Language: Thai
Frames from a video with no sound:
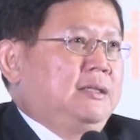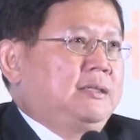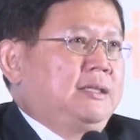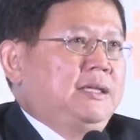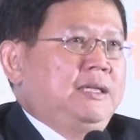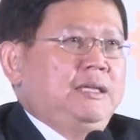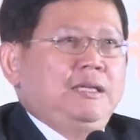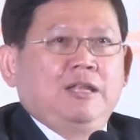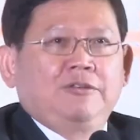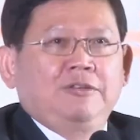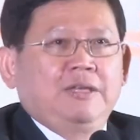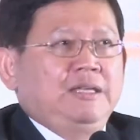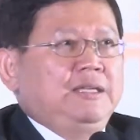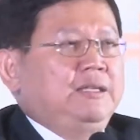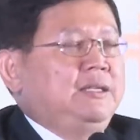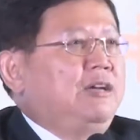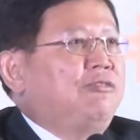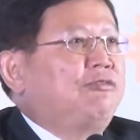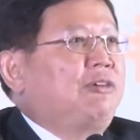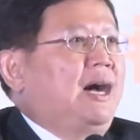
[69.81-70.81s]
ตะกี้เราได้
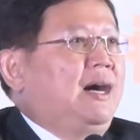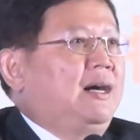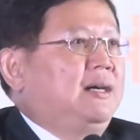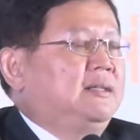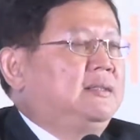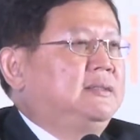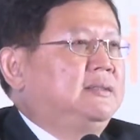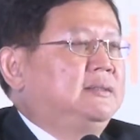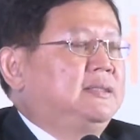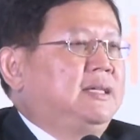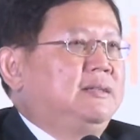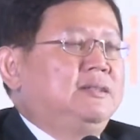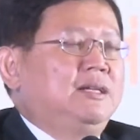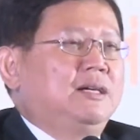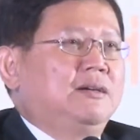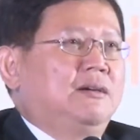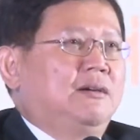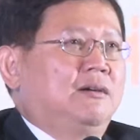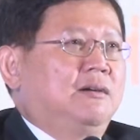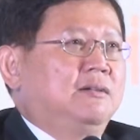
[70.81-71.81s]
ยินได้ฟังในเรื่
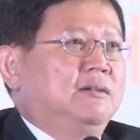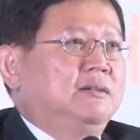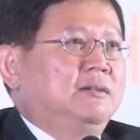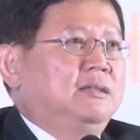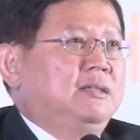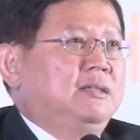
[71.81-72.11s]
องของ